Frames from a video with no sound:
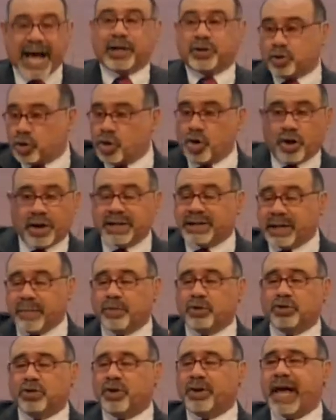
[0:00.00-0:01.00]

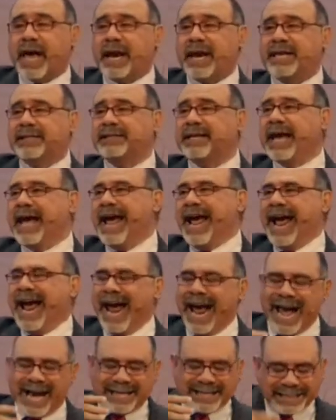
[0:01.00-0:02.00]
emocionales,
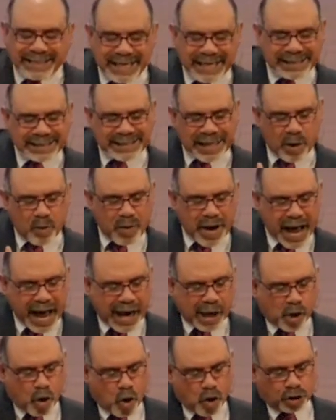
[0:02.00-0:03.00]
existe una
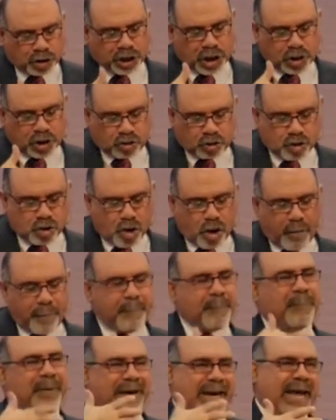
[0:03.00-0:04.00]
condición
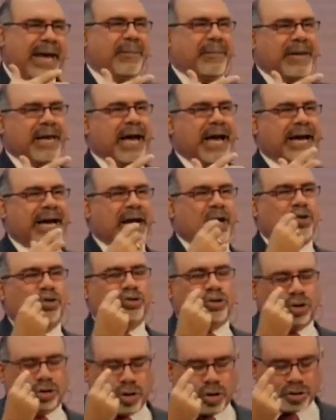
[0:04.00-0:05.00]
previa que nosotros
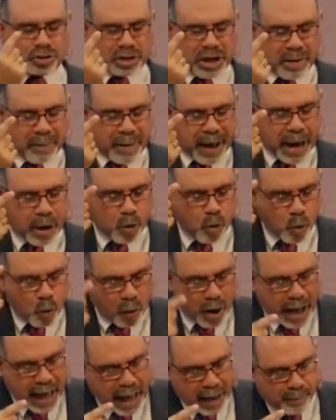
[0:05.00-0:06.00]

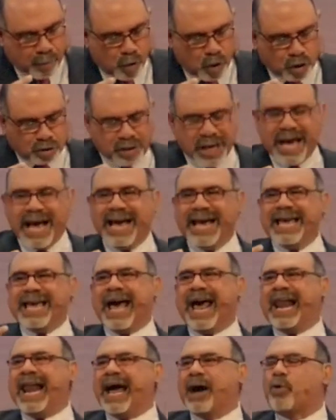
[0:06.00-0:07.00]
evaluamos y a la
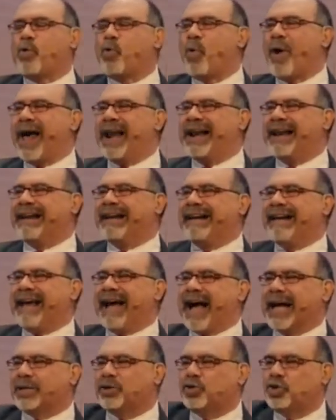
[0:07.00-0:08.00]
cual
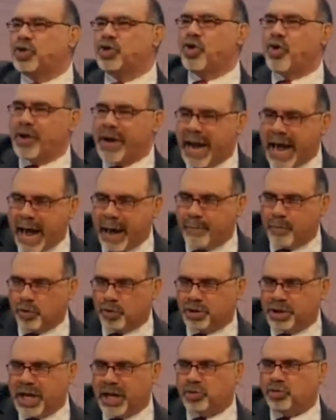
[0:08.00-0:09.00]
reaccionamos y eso
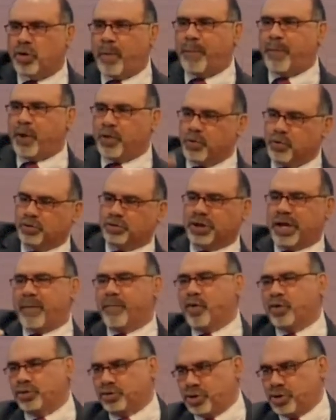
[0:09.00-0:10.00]
produce
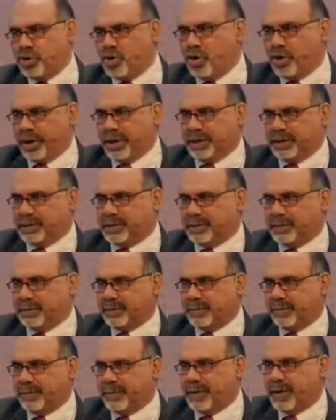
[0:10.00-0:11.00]
emociones.
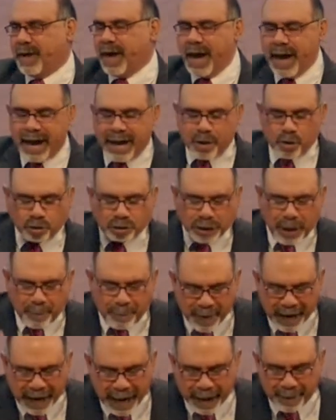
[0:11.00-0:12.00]
En otras
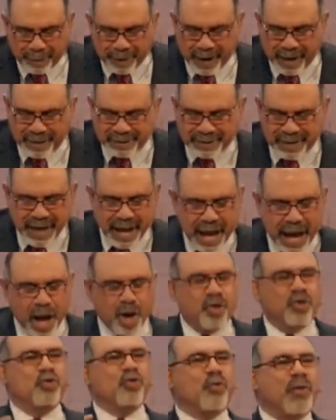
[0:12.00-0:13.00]
palabras,
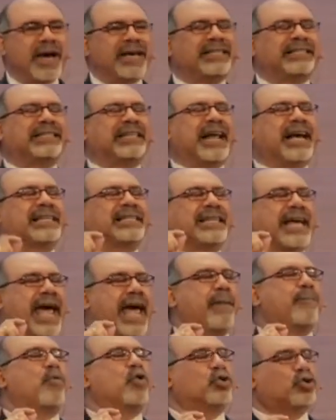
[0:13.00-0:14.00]
nuestras
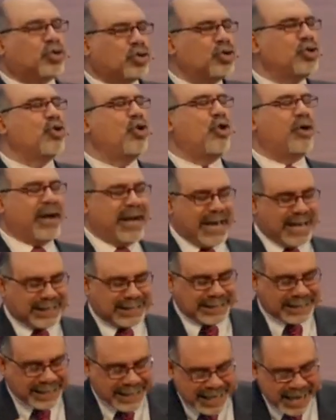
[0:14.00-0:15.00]
emociones
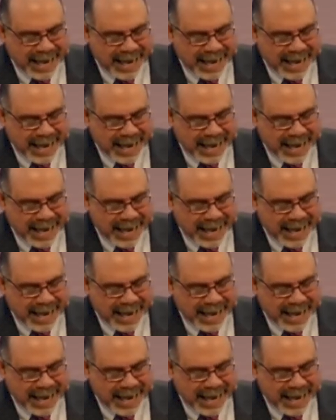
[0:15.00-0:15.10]
tienen una